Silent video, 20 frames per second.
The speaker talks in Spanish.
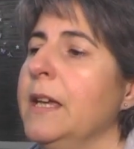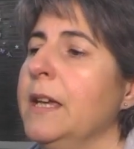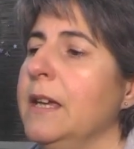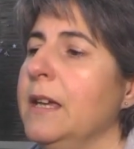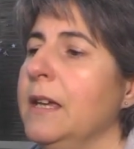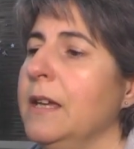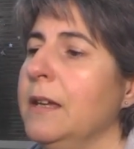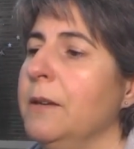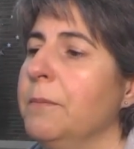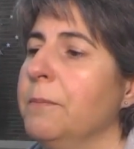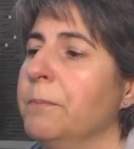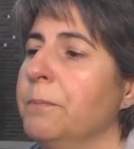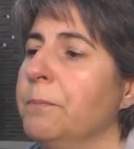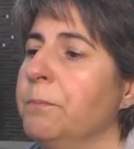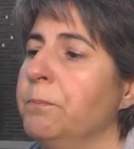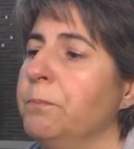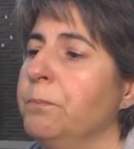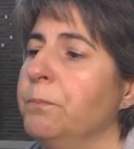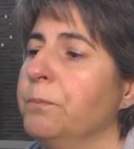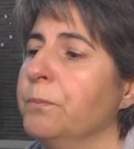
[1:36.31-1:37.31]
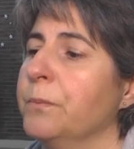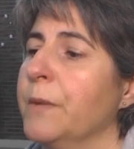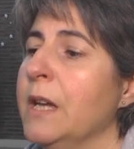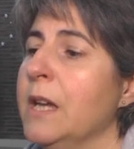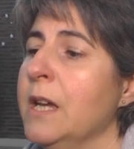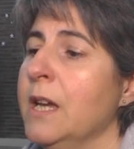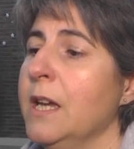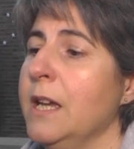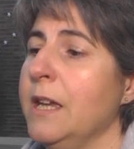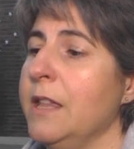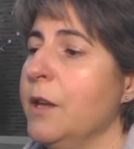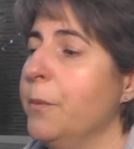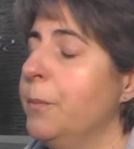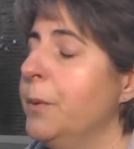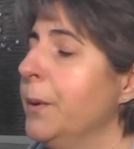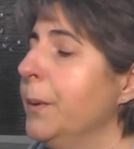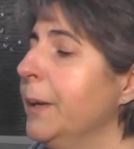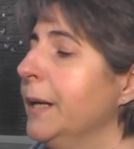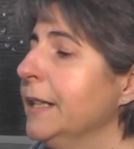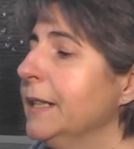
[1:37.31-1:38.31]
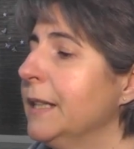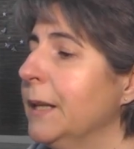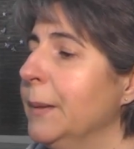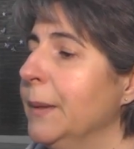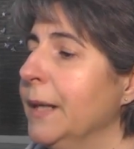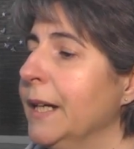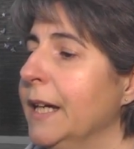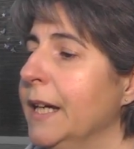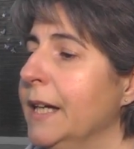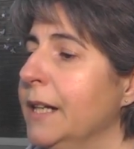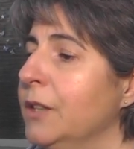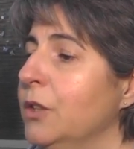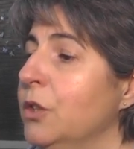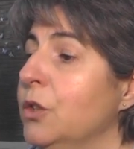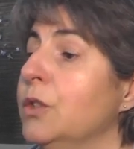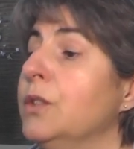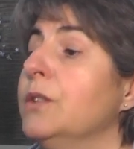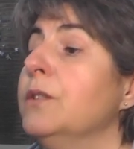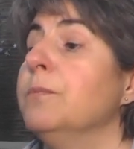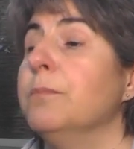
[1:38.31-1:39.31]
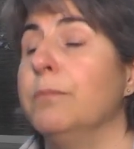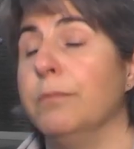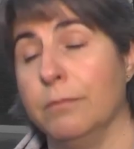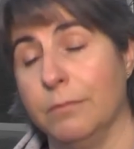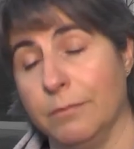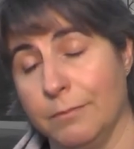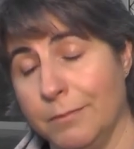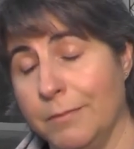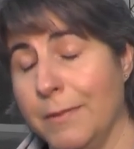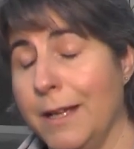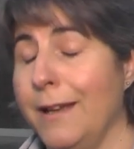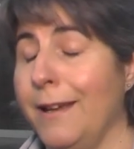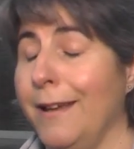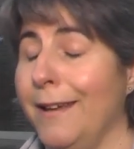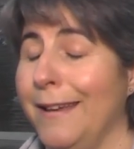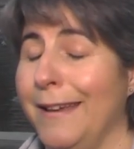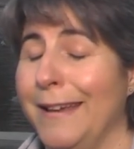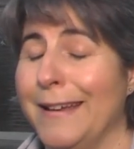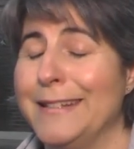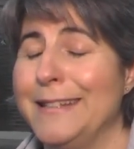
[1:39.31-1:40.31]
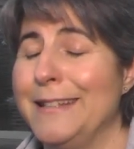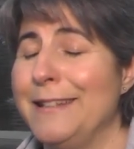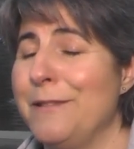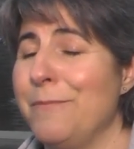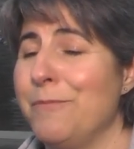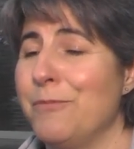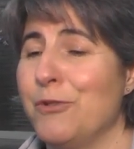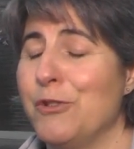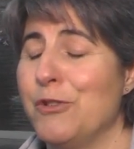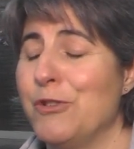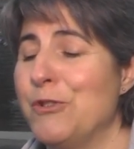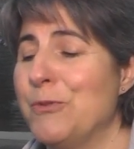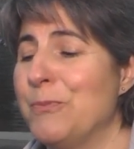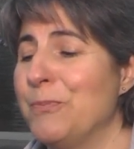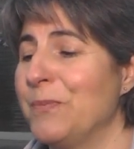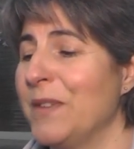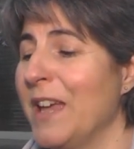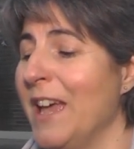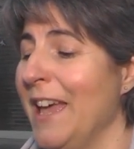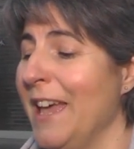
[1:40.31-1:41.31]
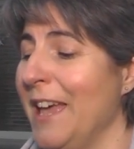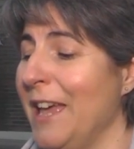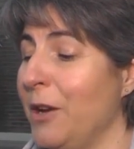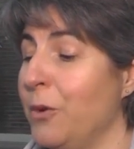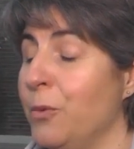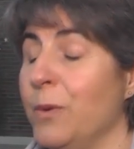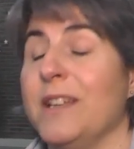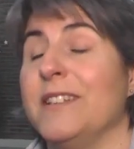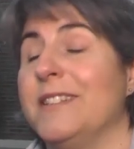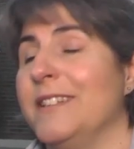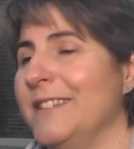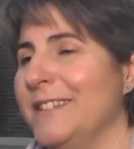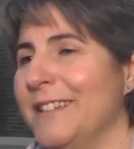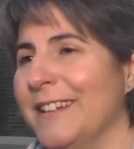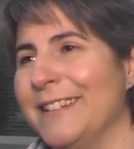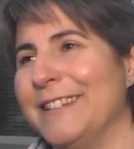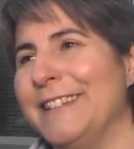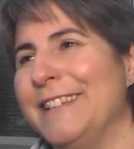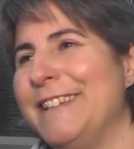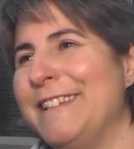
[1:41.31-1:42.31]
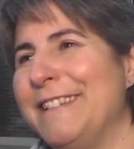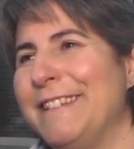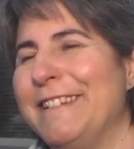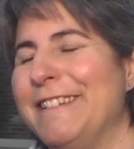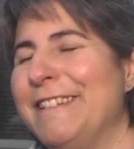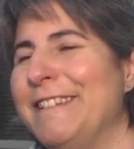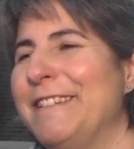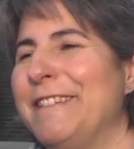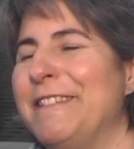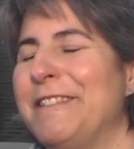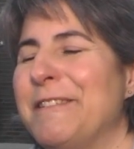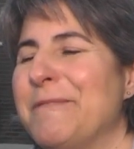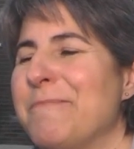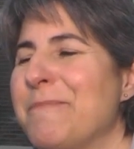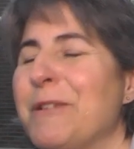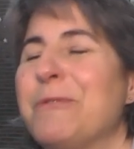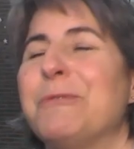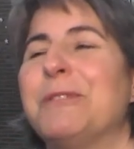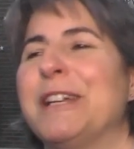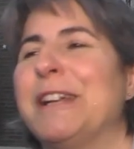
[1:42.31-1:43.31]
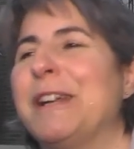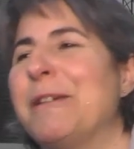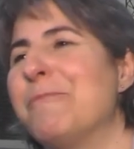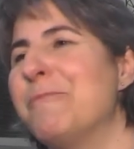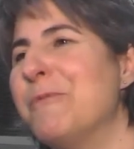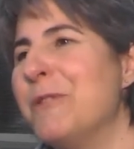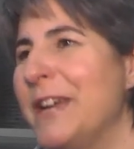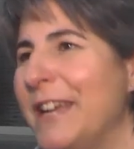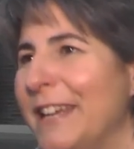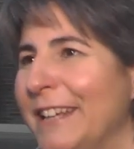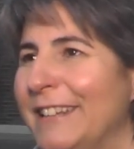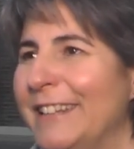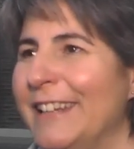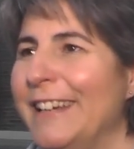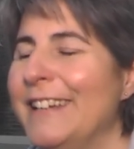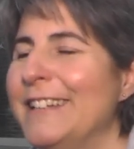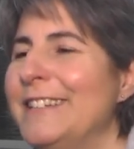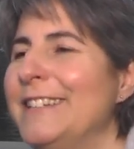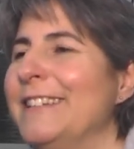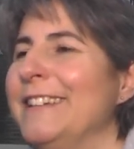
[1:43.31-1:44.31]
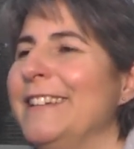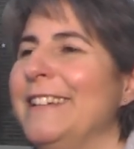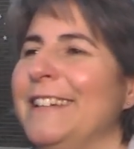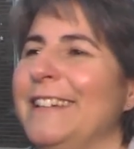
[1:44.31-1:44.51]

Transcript: Em, y después van a trabajar con eh, así tipo eh, quizzes, así de, preguntas-respuestas.